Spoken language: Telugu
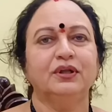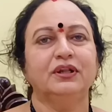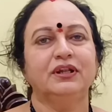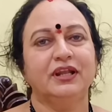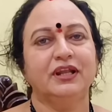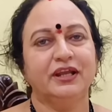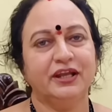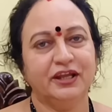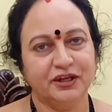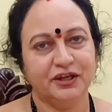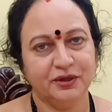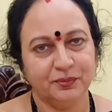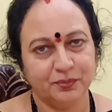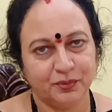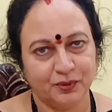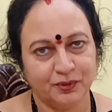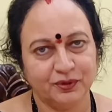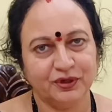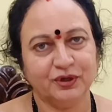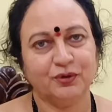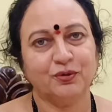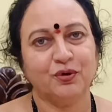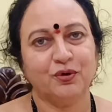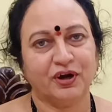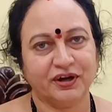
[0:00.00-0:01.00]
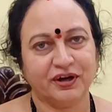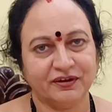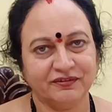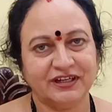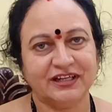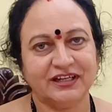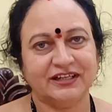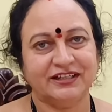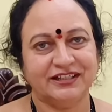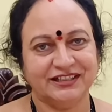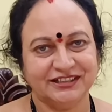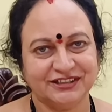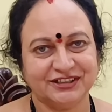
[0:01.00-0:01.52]
లేనిపోని
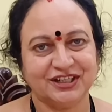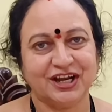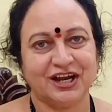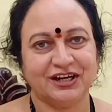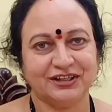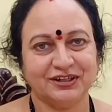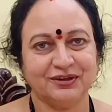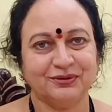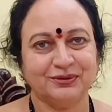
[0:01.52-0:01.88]
గొడవలన్నీ స్టార్ట్